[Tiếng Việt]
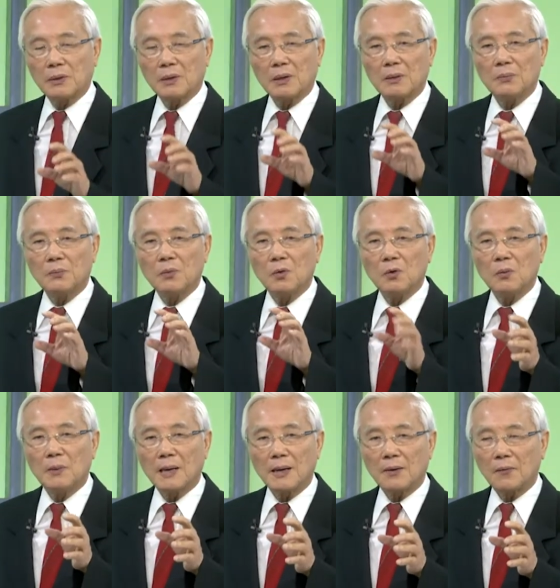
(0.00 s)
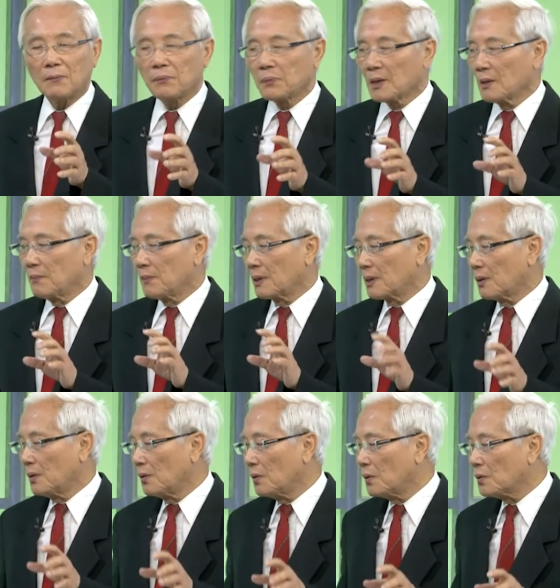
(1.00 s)
những cái mô bào mà
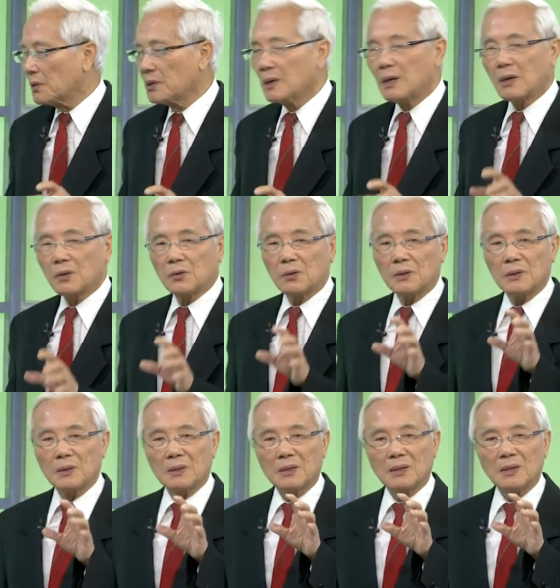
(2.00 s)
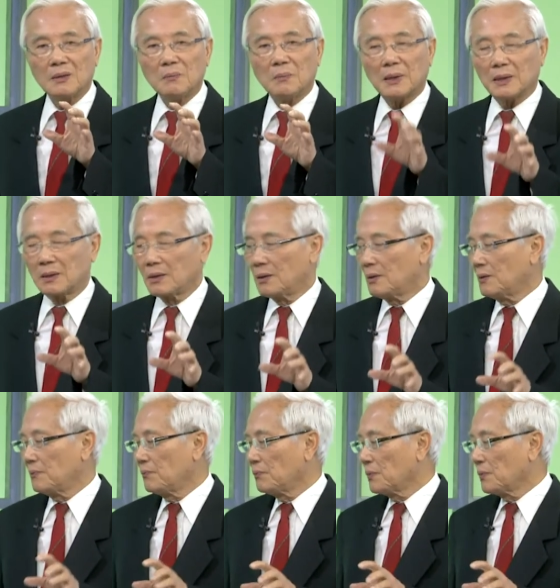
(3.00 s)
nó hỗ trợ cho những cái tĩnh mạch đó